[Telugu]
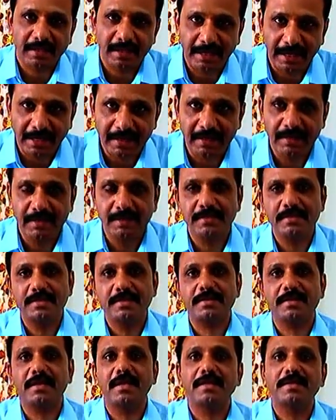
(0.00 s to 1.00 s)
అసలు ఎక్కడి
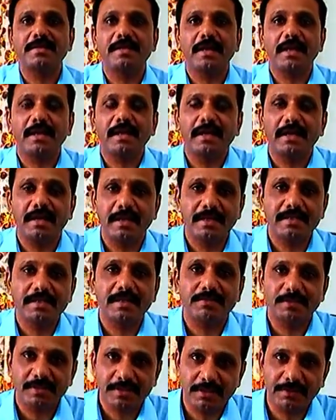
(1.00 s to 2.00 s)
నుంచి స్టార్ట్ చేయాలి ఏ
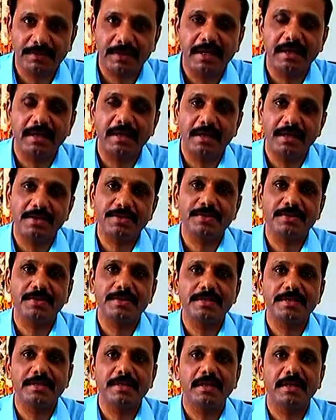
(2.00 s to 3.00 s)
సంవత్సరం ఏ క్లాసు
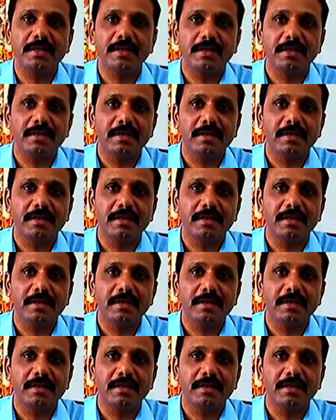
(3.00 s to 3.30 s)
నుంచి